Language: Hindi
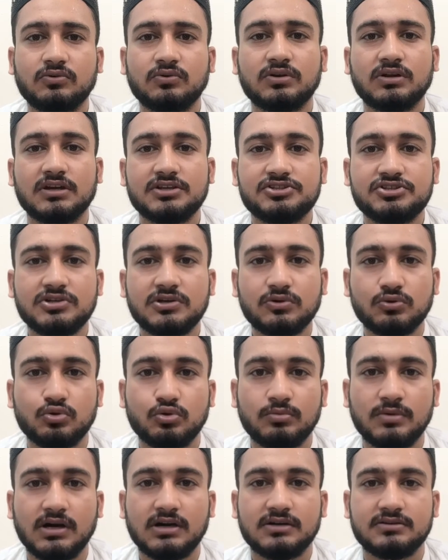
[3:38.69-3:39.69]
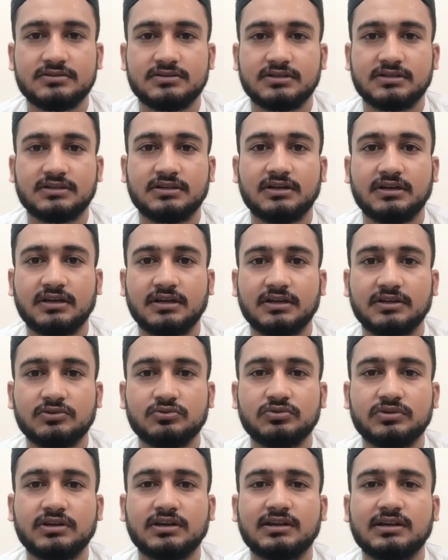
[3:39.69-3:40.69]
और अच्छा गुमान रखना है
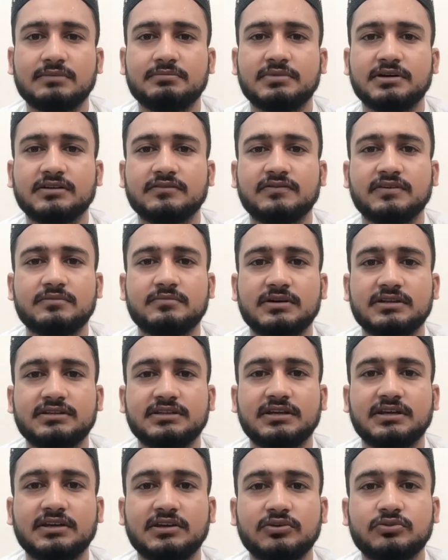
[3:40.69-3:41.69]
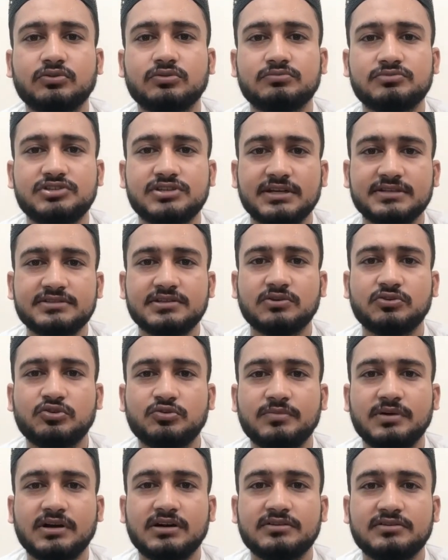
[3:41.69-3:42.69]
क्योंकि अल्लाह पाक फरमाते हैं कि तुम जैसा
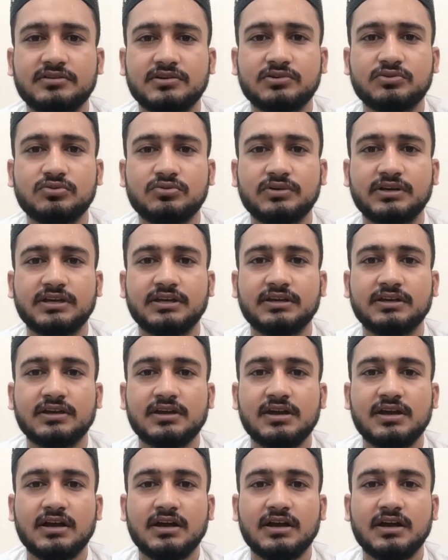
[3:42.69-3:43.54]
गुमान रखोगे